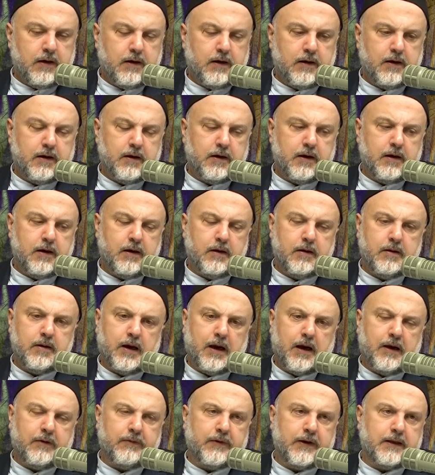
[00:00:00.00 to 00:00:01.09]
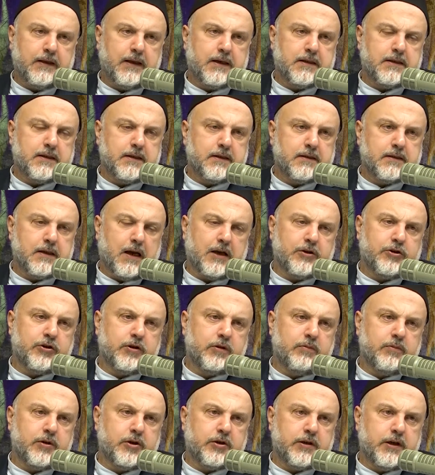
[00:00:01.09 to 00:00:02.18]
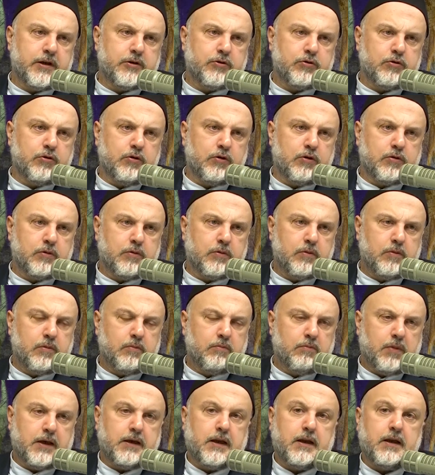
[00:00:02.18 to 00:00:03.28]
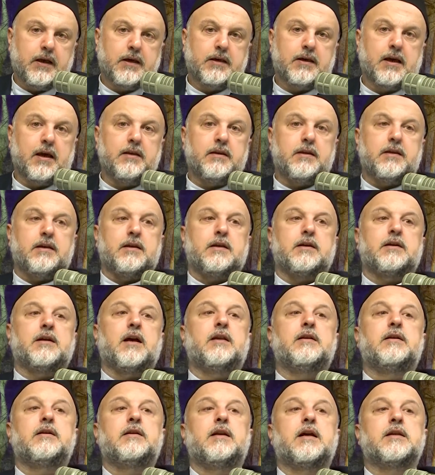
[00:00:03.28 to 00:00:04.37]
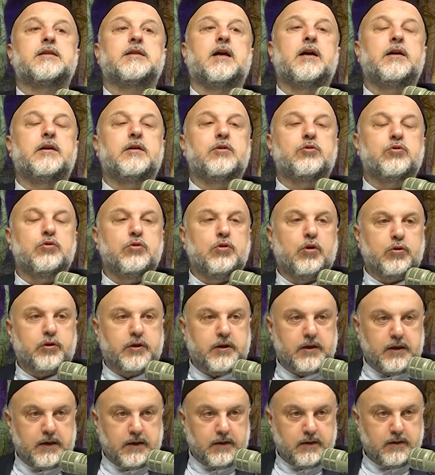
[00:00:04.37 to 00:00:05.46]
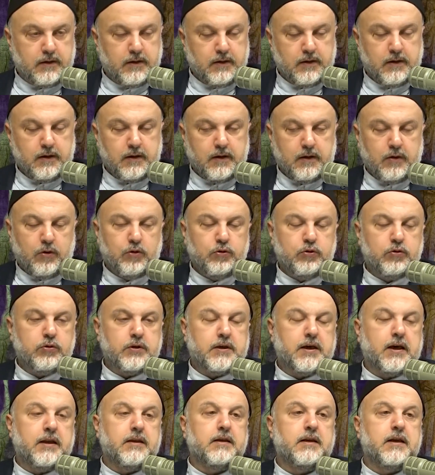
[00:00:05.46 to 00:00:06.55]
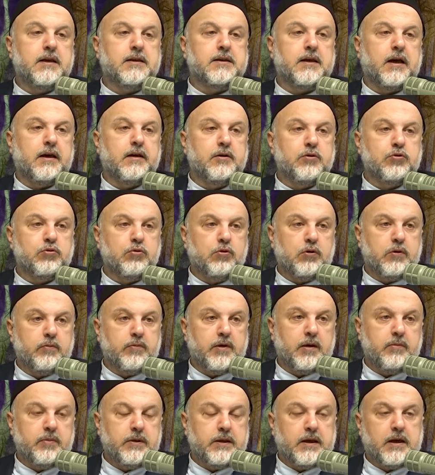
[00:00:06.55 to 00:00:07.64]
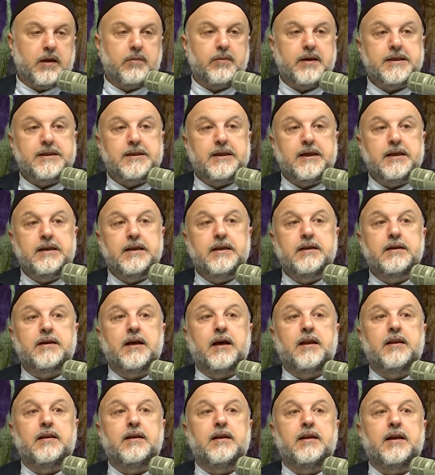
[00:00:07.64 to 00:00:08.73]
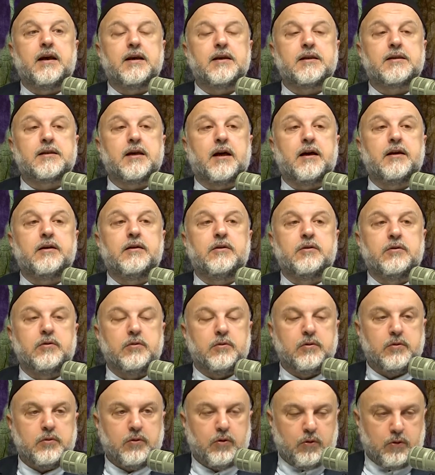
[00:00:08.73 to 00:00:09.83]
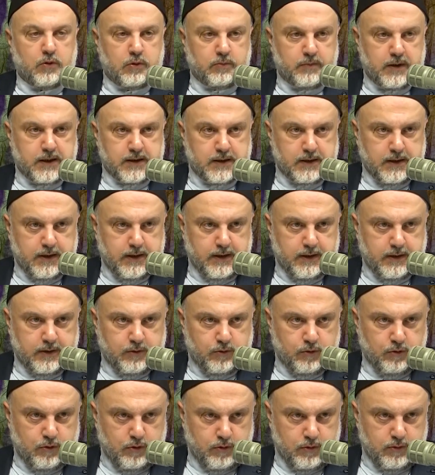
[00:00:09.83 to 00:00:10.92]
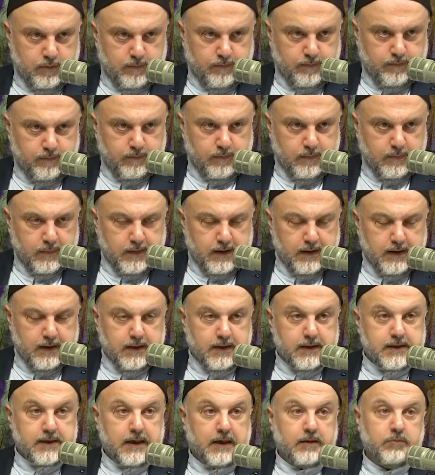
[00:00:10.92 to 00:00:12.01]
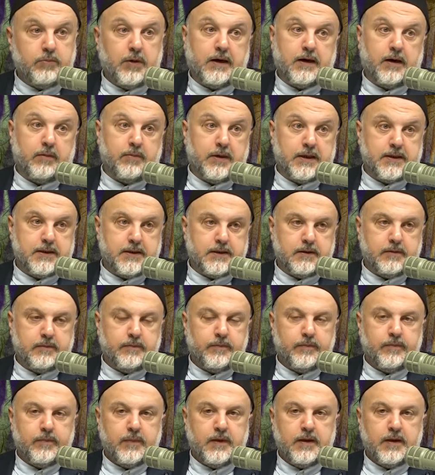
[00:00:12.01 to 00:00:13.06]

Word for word: e, affedersiniz açılmış geziyor. Bana ne kendi kendine saygısı yok ki. Onun kendine saygısı olmayabilir ama senin kendine saygın olması gerekiyor. Sen bakamazsın.